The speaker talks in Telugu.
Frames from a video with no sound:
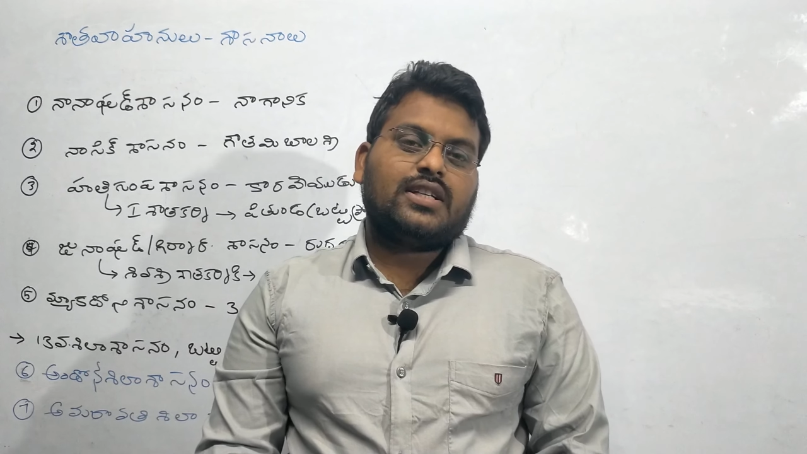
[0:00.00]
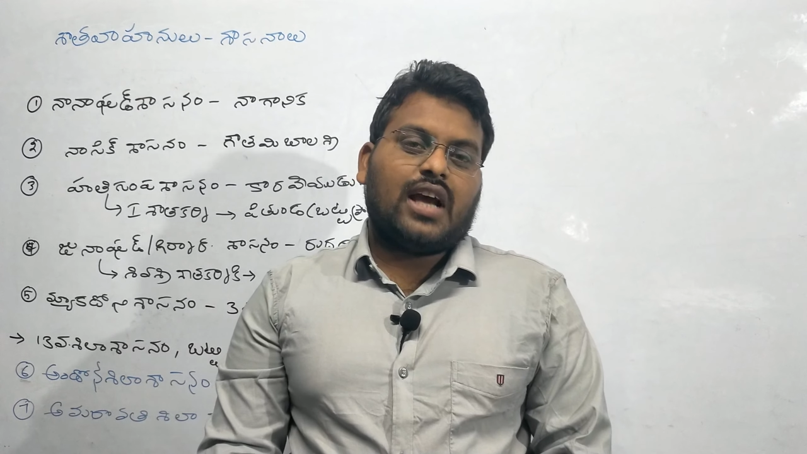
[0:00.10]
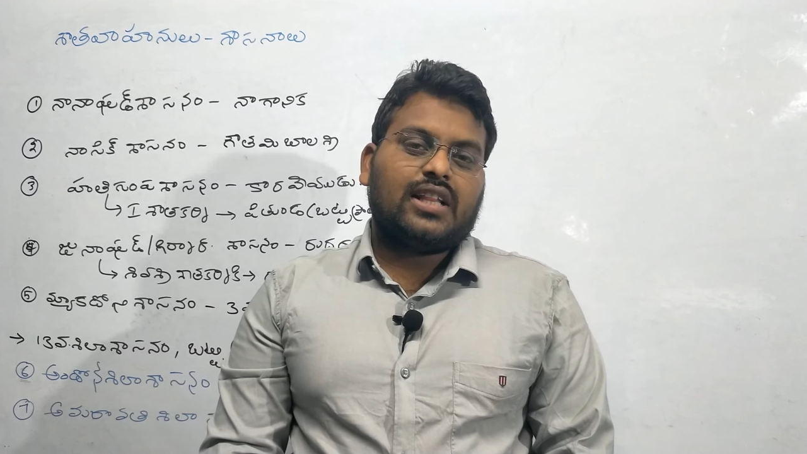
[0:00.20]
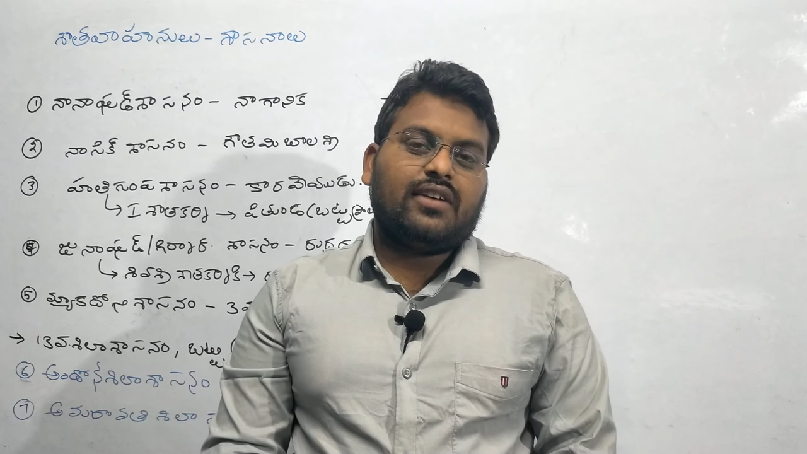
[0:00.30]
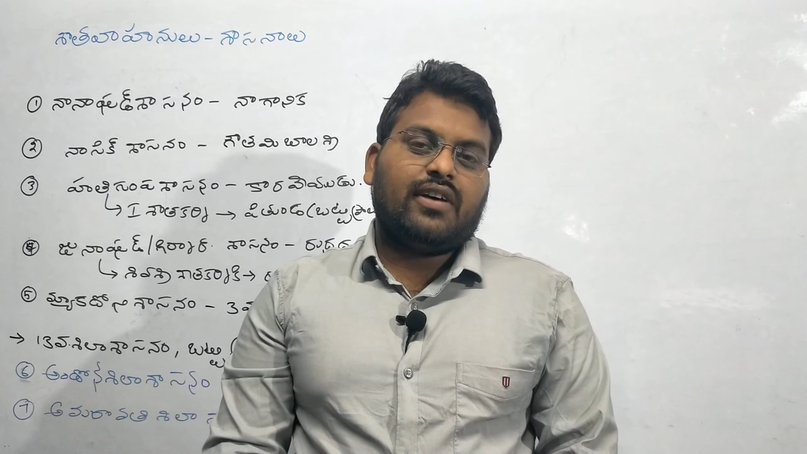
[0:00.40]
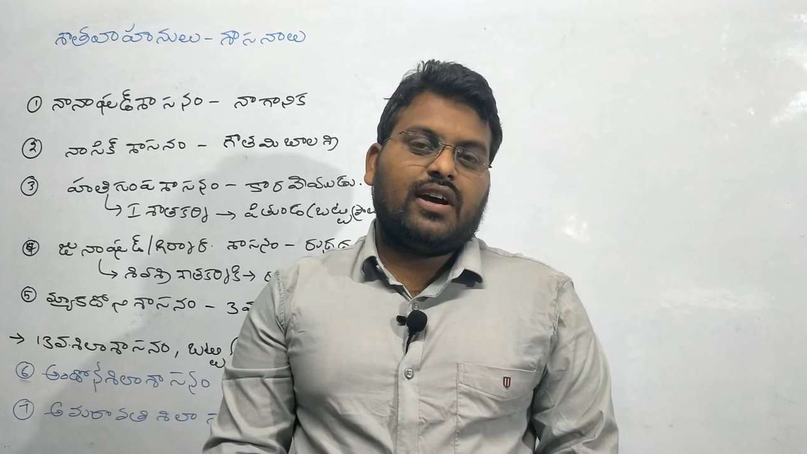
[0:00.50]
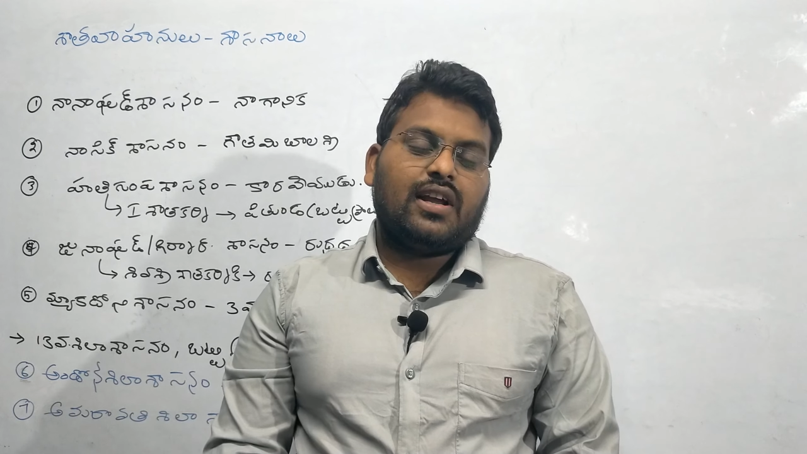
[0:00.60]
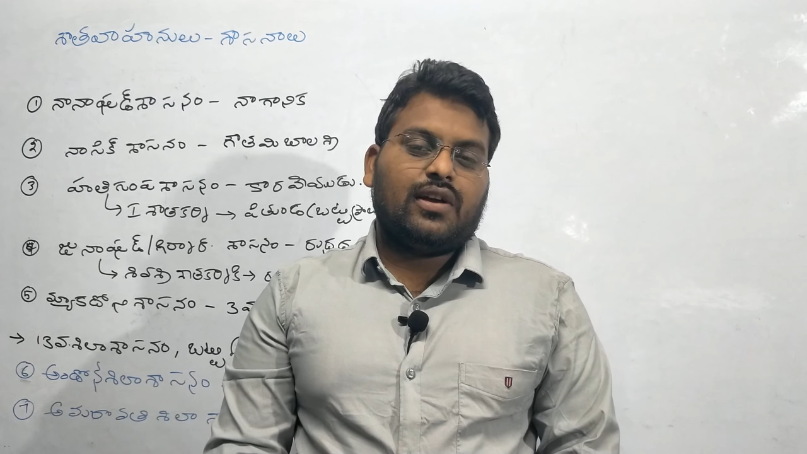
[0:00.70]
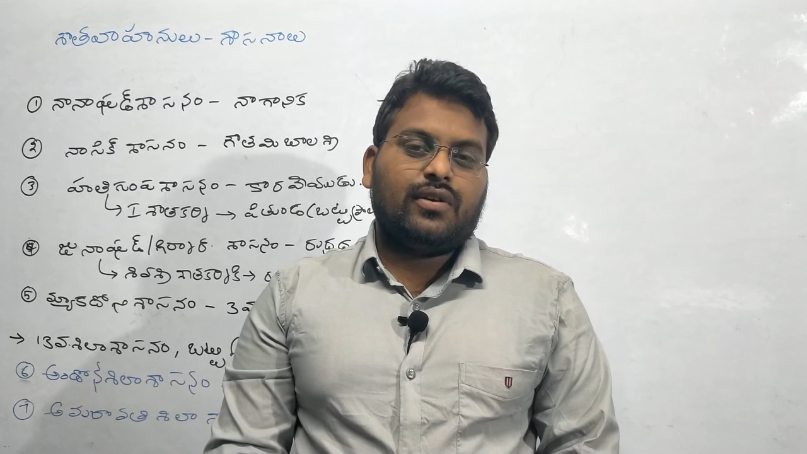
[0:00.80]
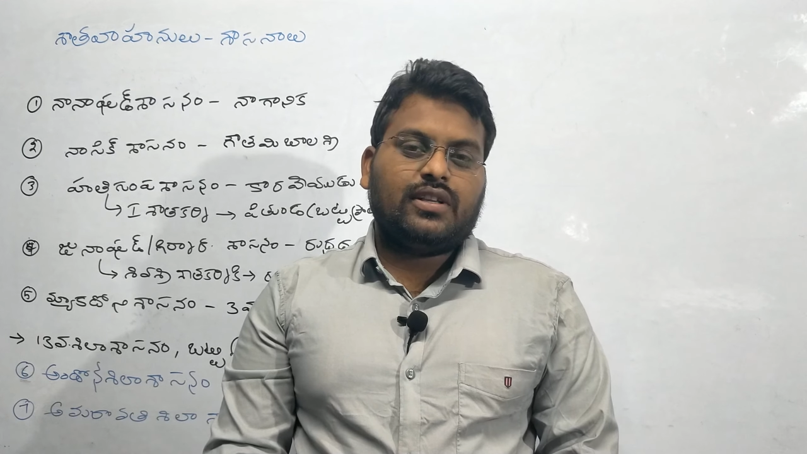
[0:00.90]

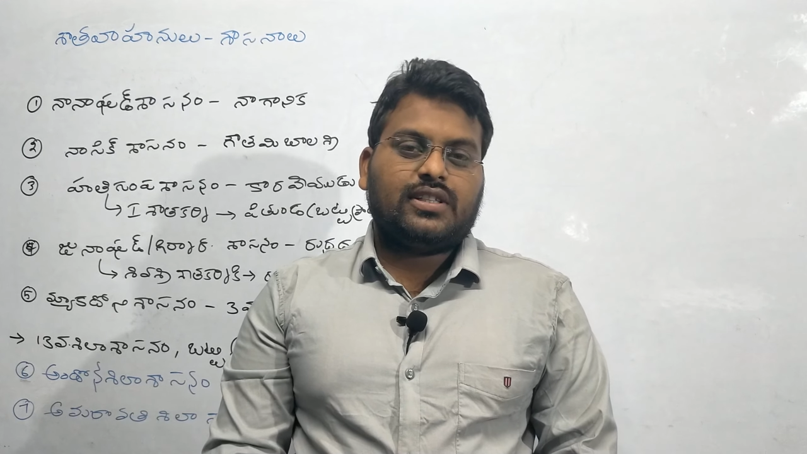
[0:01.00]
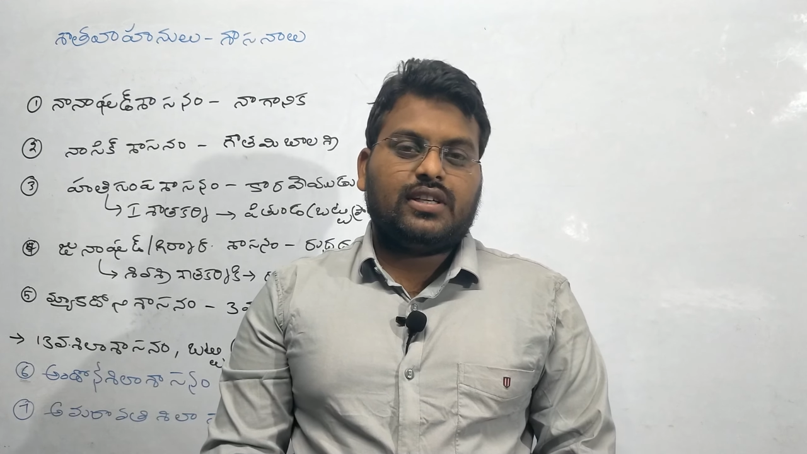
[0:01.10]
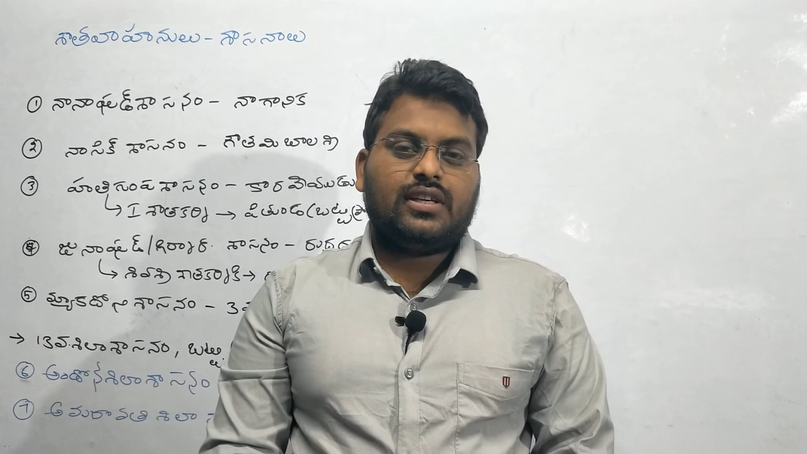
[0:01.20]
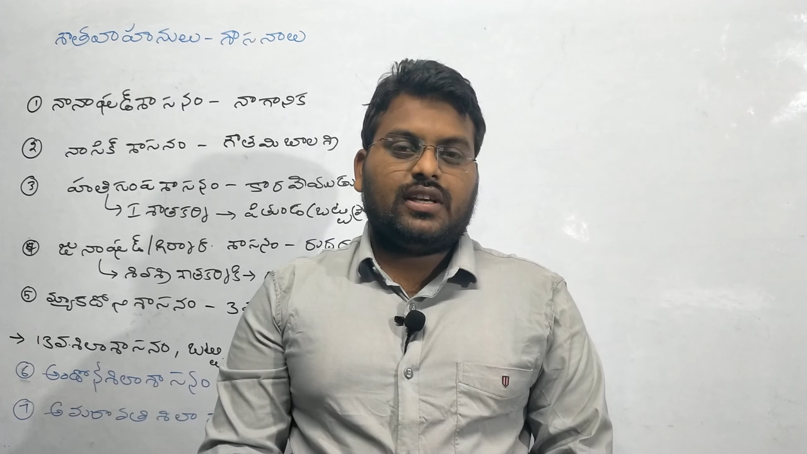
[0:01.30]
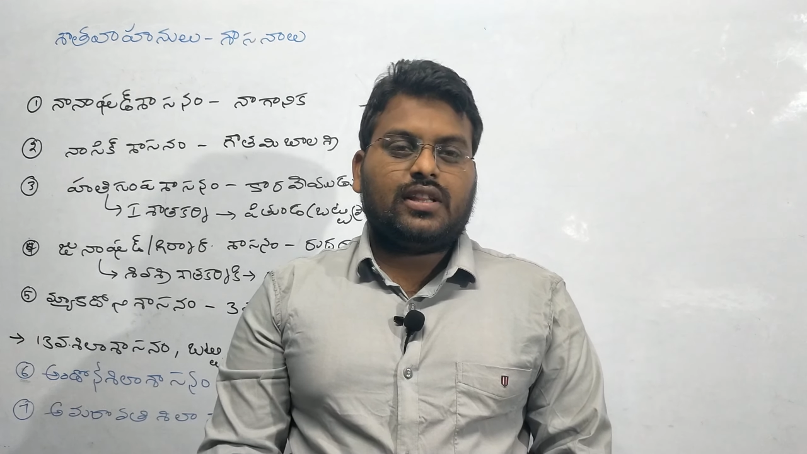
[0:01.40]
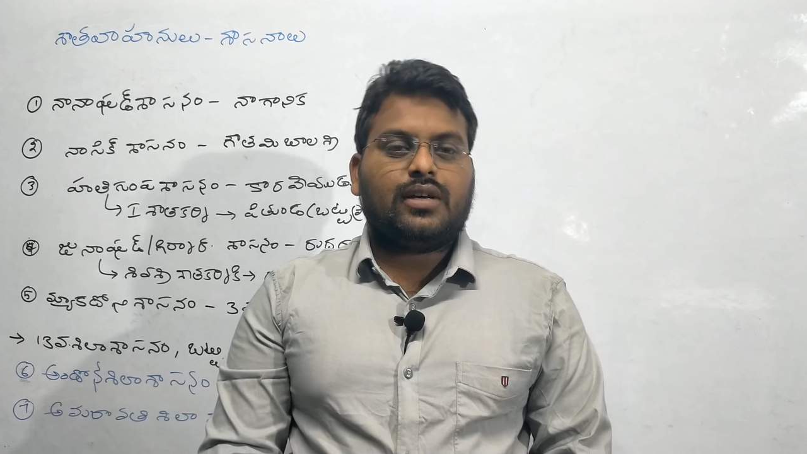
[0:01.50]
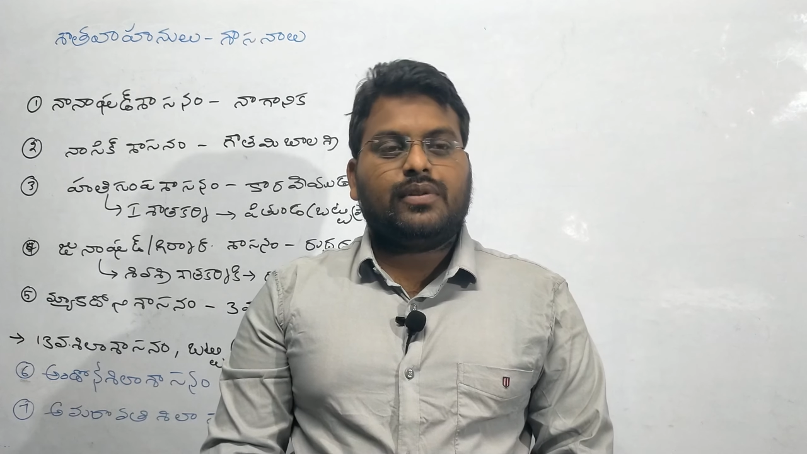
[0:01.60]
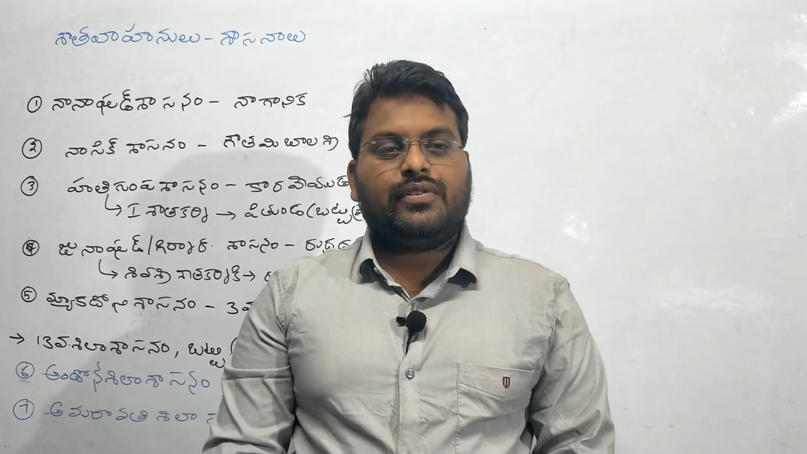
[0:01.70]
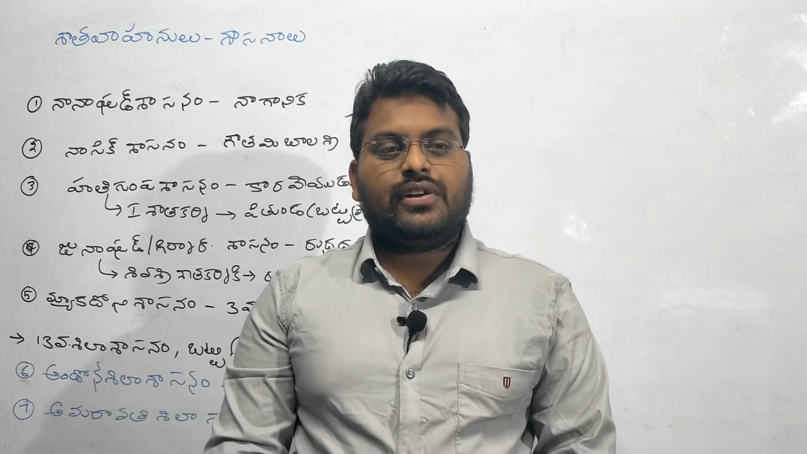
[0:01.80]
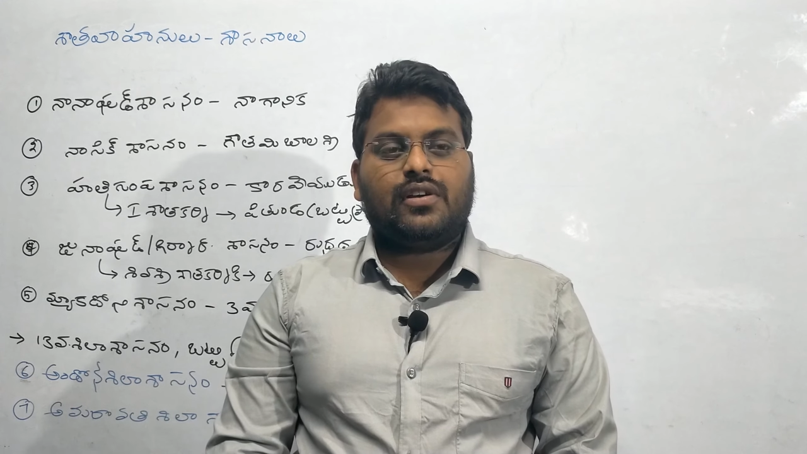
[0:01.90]
శాతవాహనుల గురించి
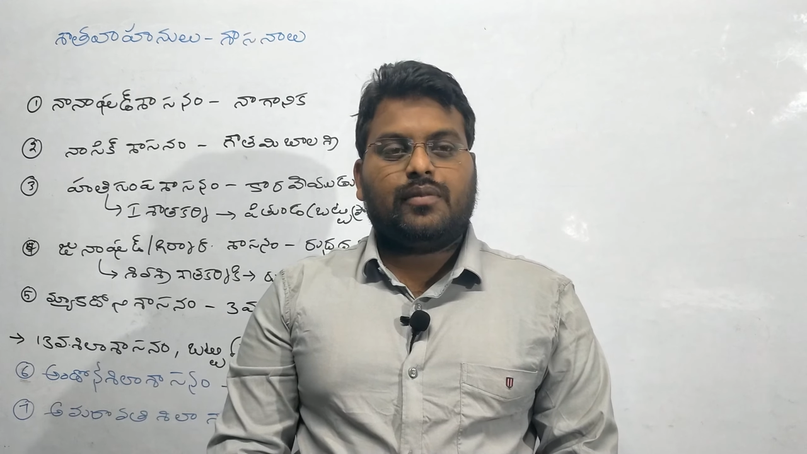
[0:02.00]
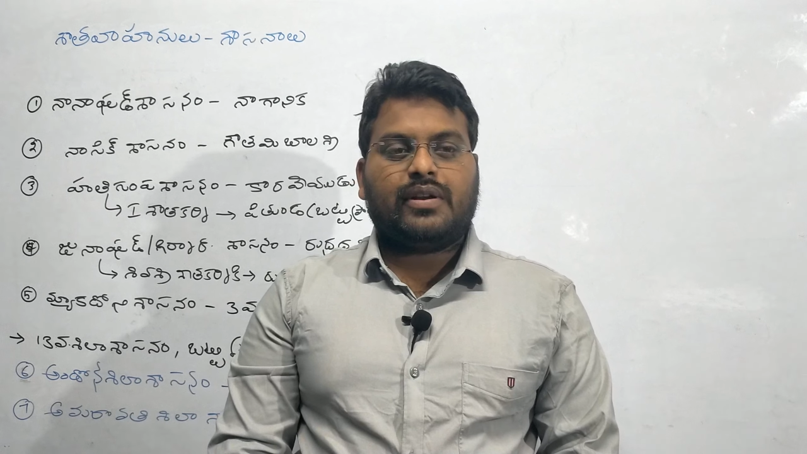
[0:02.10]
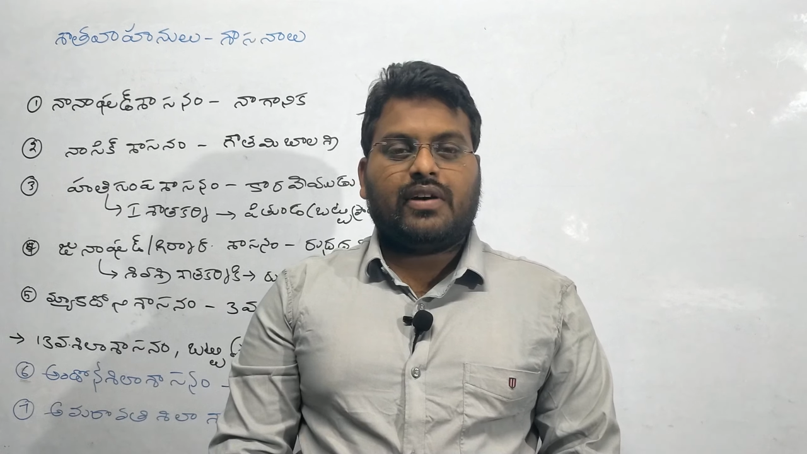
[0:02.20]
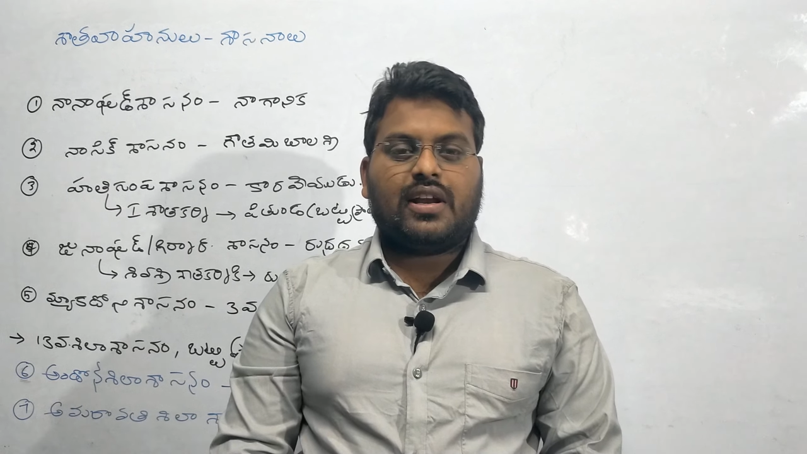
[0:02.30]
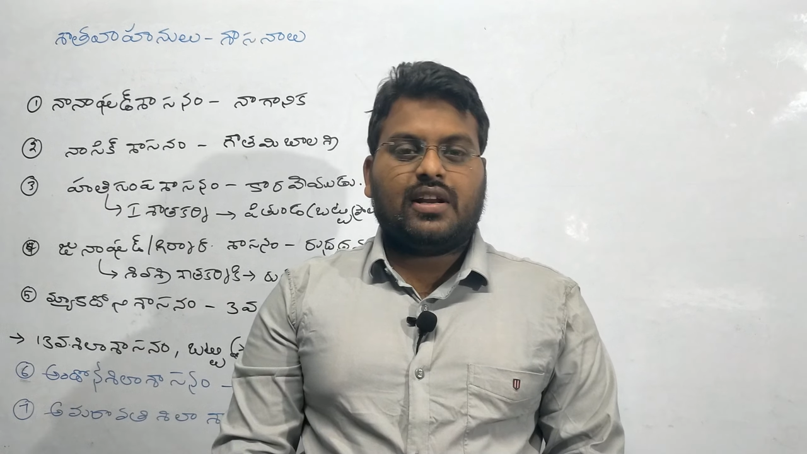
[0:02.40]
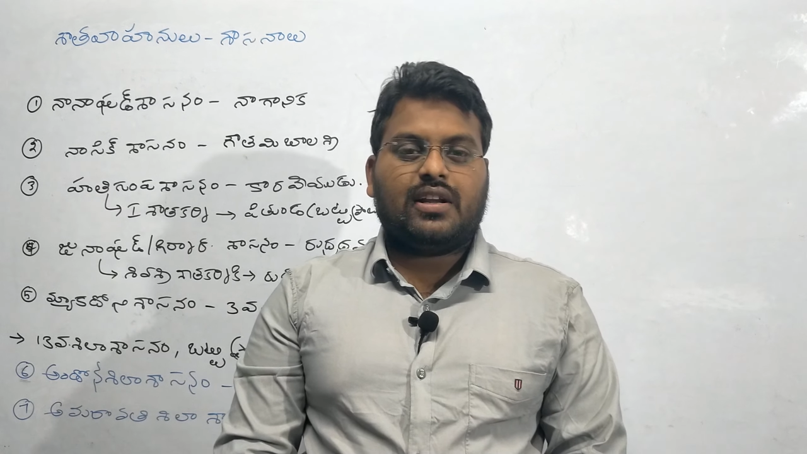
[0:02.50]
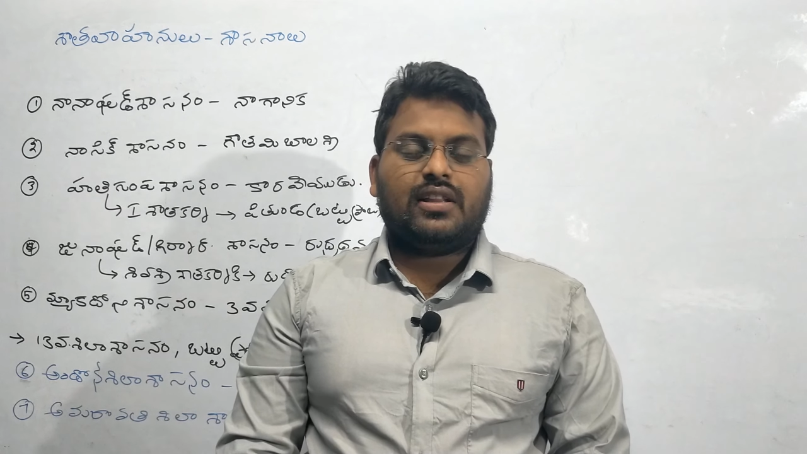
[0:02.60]
ఇంతకుముందు వీడియోలో మనం ఆల్రెడీ